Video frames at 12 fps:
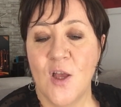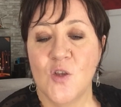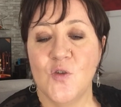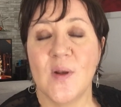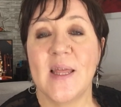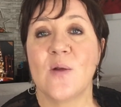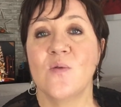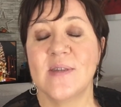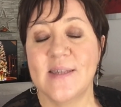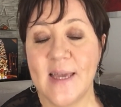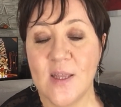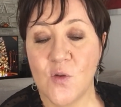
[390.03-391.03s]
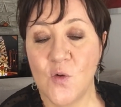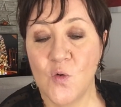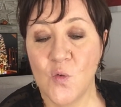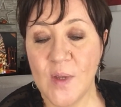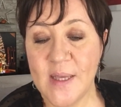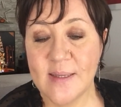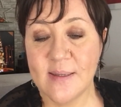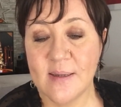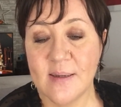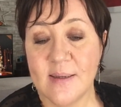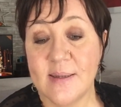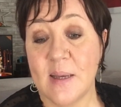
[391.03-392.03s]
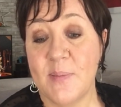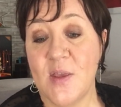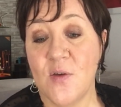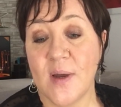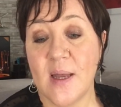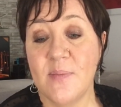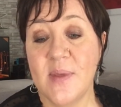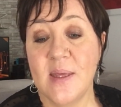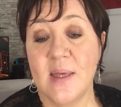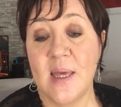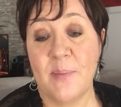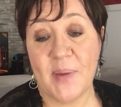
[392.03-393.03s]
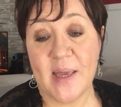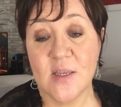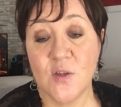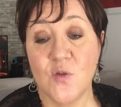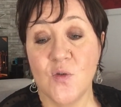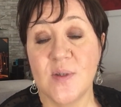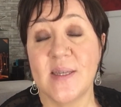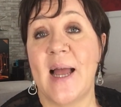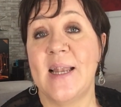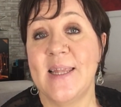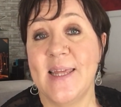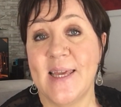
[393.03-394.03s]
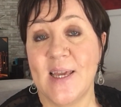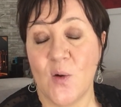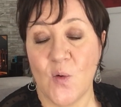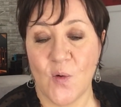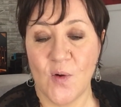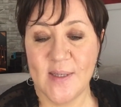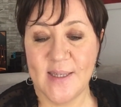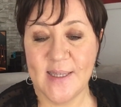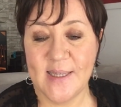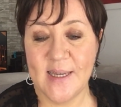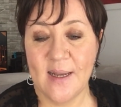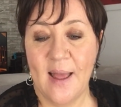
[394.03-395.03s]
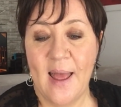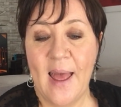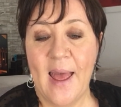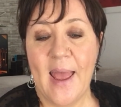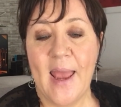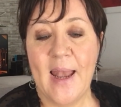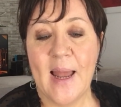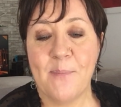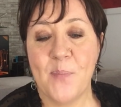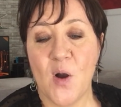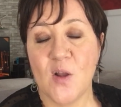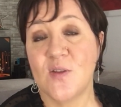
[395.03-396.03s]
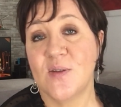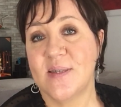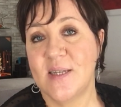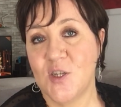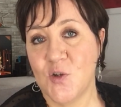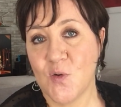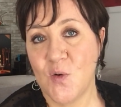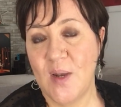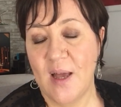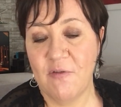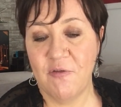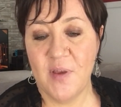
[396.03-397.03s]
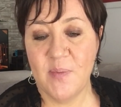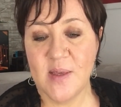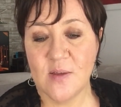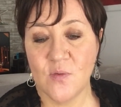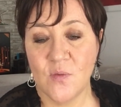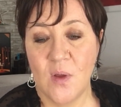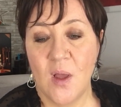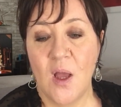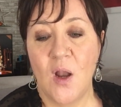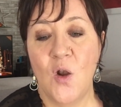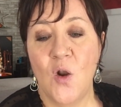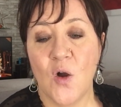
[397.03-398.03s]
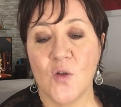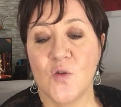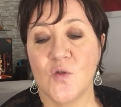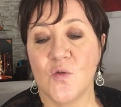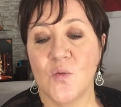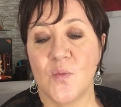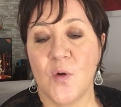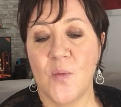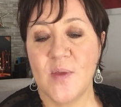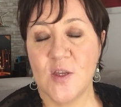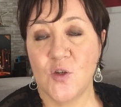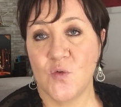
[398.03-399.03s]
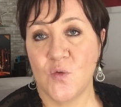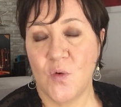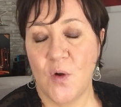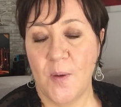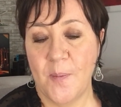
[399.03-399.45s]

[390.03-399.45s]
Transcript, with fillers: Sur les conseils de Louise, sa meilleure amie et précieuse alliée au quotidien, elle apporte ses chocolats faits maison lors de son premier jour.